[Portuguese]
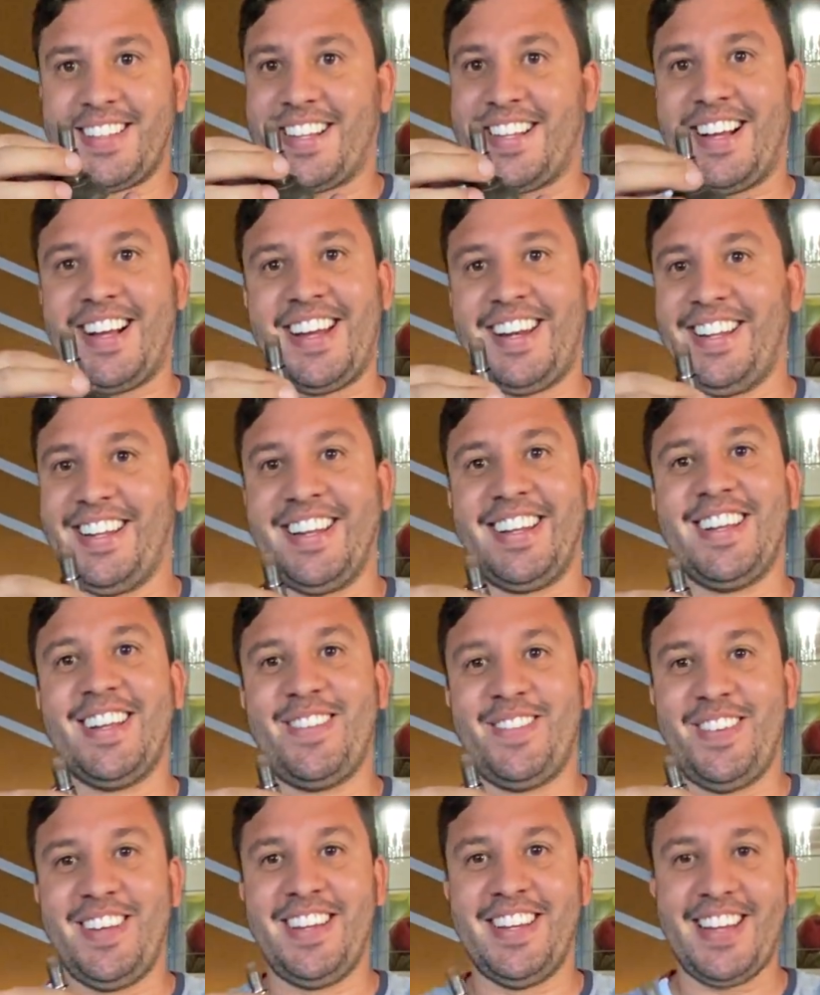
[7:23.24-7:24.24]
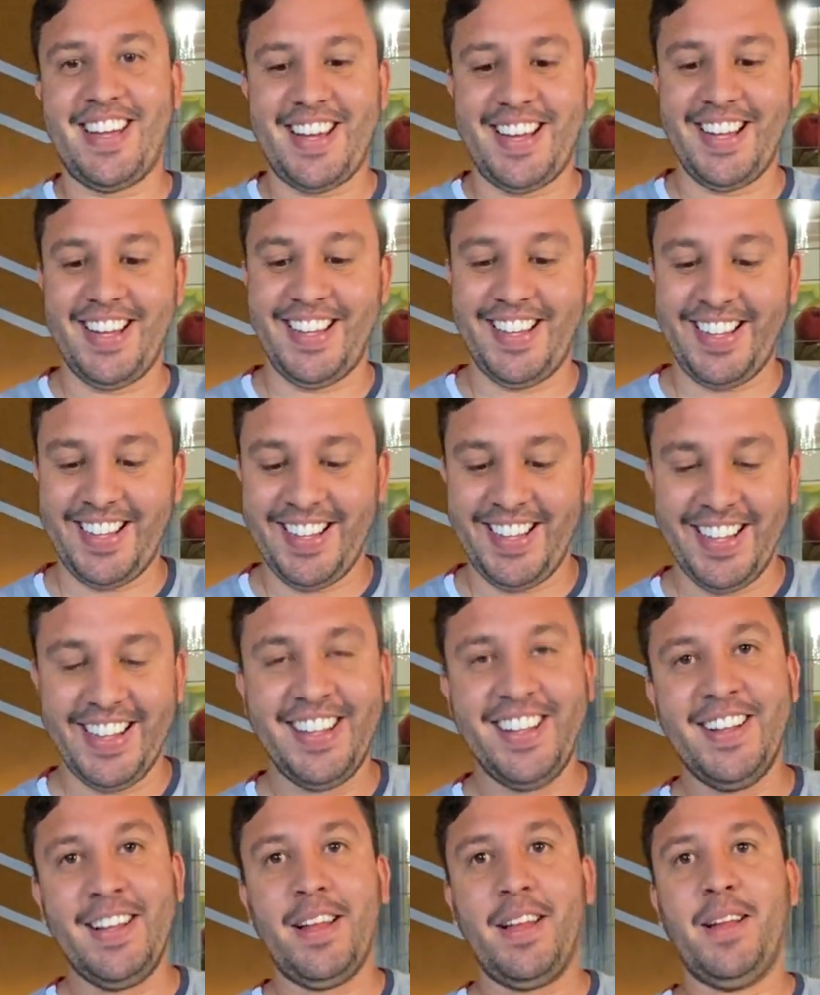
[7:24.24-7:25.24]
Cara, nada a ver, né? Nada,
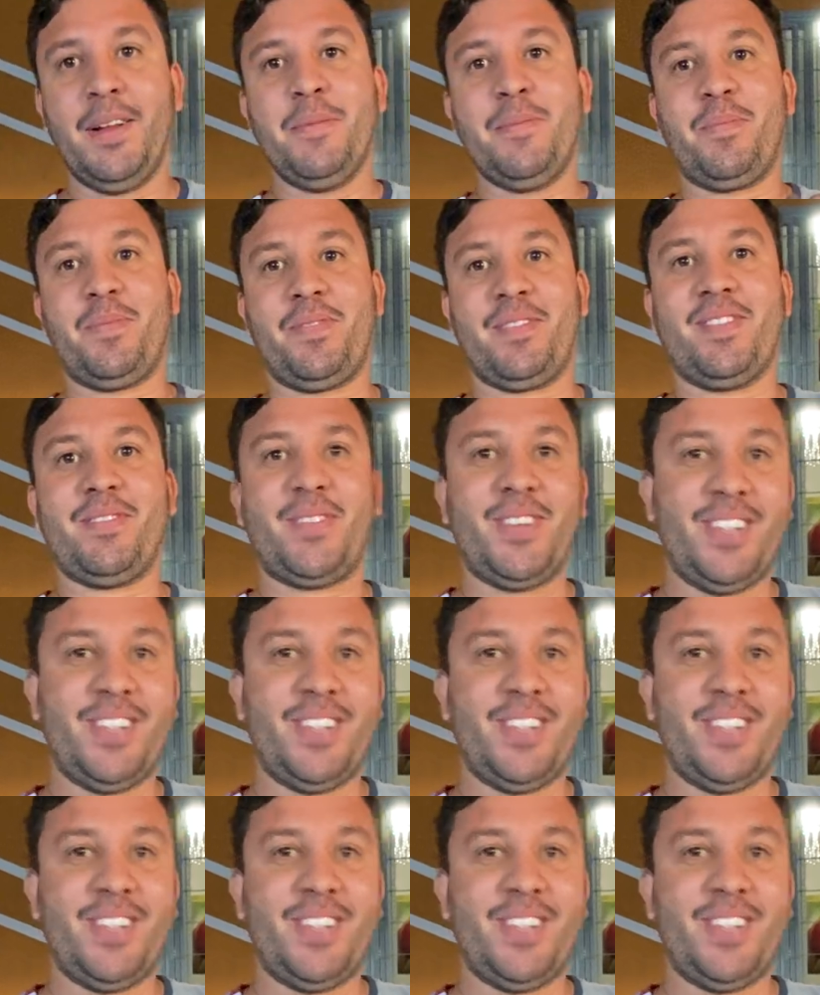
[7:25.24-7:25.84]
por isso que cai.